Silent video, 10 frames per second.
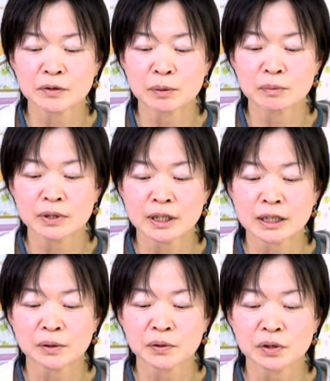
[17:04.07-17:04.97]
と思ってい
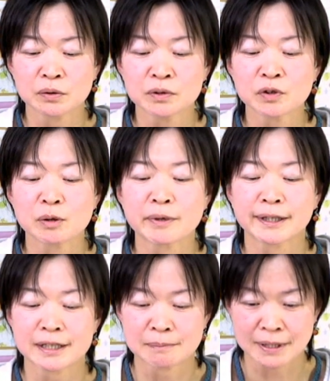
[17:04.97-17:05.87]
たことをふと思い
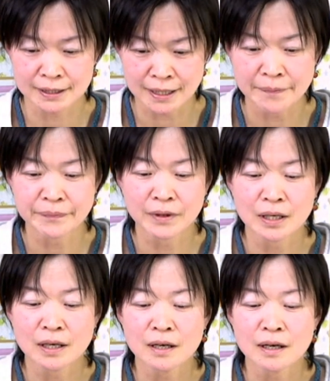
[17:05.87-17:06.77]
出しました
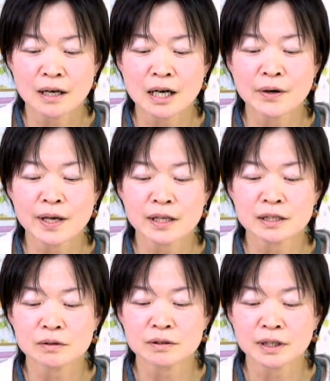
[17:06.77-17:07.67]
母親に
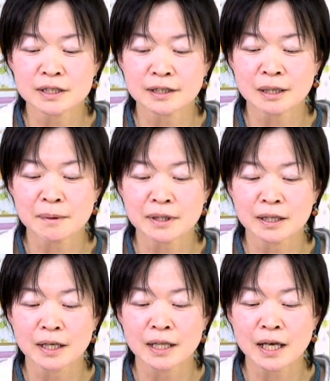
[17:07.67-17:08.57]
そんなんじゃ食べ
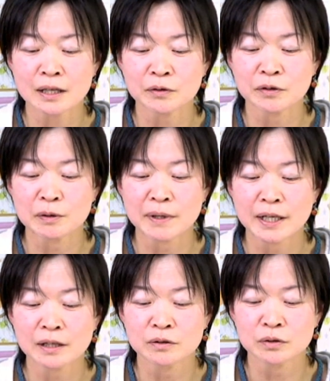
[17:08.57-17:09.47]
ていけないと言わ
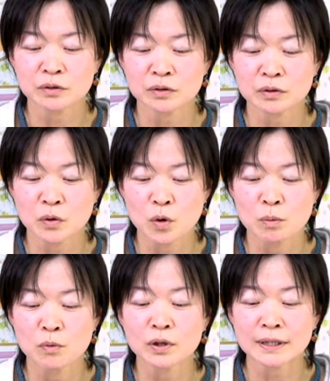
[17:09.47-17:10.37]
れると
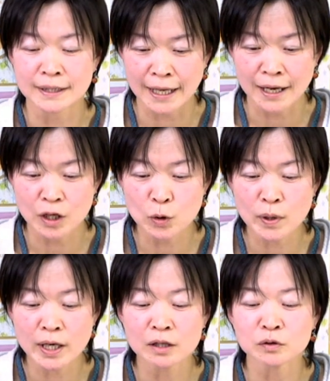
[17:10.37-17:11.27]
思って言
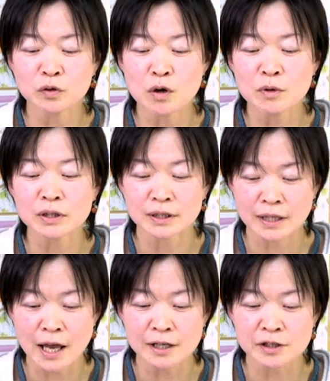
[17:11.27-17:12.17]
われると思っ
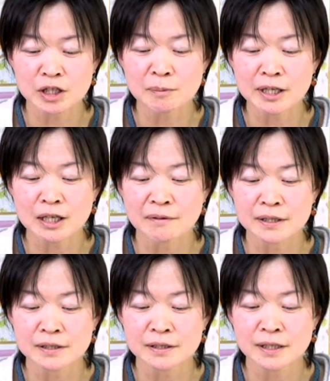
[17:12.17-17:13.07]
ていつの間にか
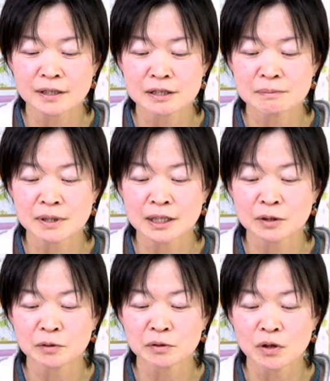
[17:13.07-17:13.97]
忘れてしまってい
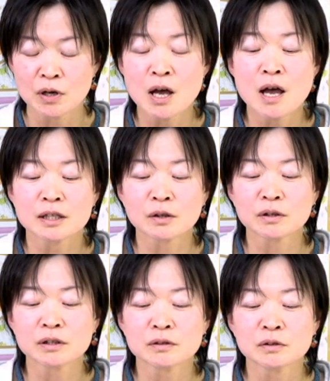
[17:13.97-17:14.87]
たことって
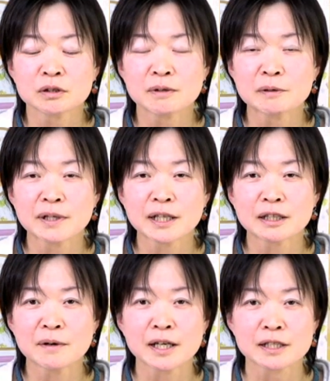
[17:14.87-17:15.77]
ことは言われ
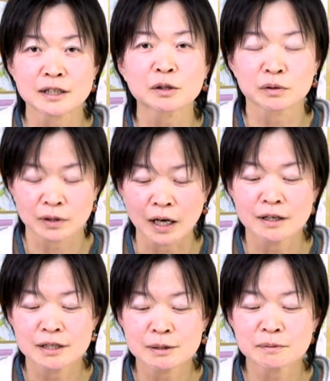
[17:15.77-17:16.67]
たわけじゃないってことか
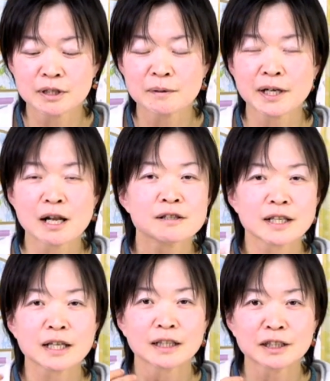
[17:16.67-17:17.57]
自分で言われるんじゃ
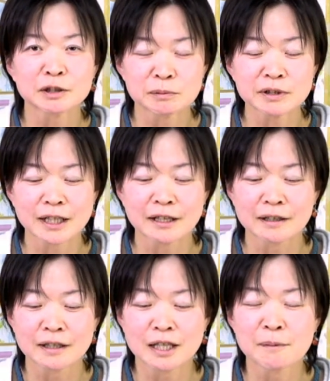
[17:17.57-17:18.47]
ないかなと思って
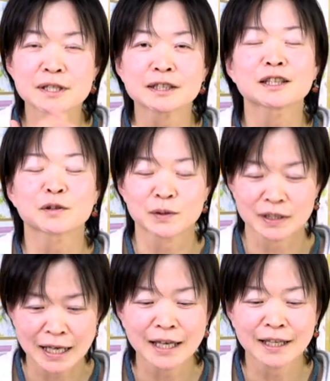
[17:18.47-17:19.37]
やめちゃったってこと
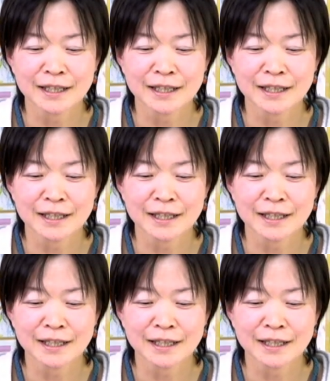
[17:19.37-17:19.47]
かな